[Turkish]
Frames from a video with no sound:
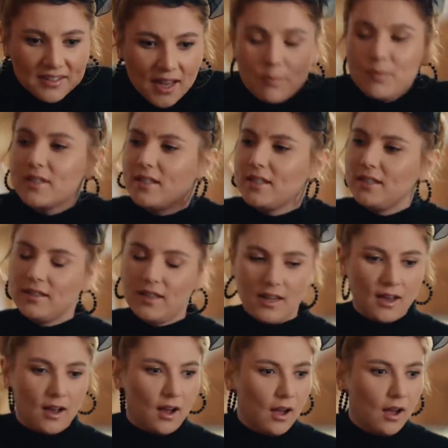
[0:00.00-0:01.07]
temizliğinde
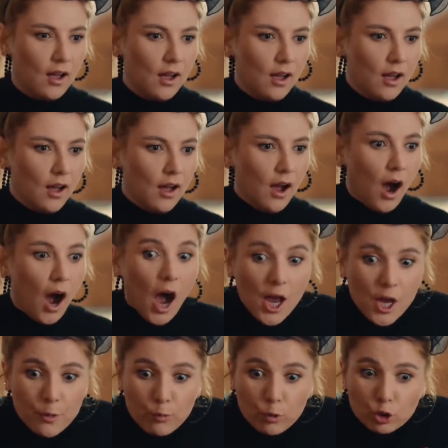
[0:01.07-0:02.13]
ya.
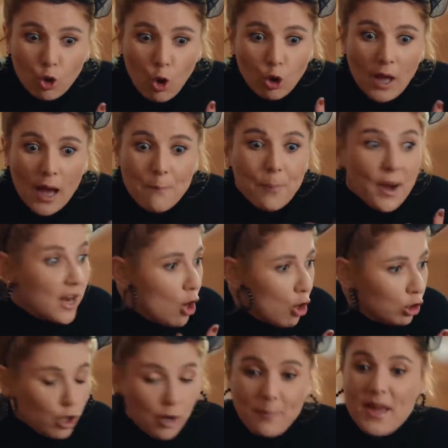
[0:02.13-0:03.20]
Hayır burada olan bana
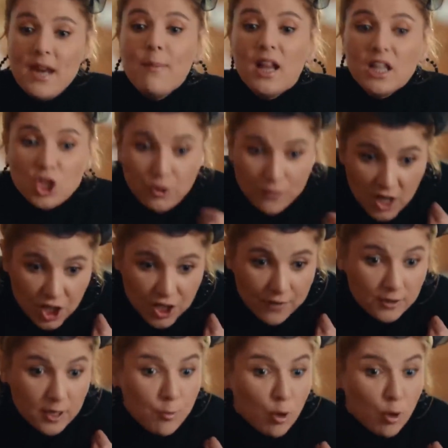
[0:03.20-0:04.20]
oluyor. Benim alışveriş kim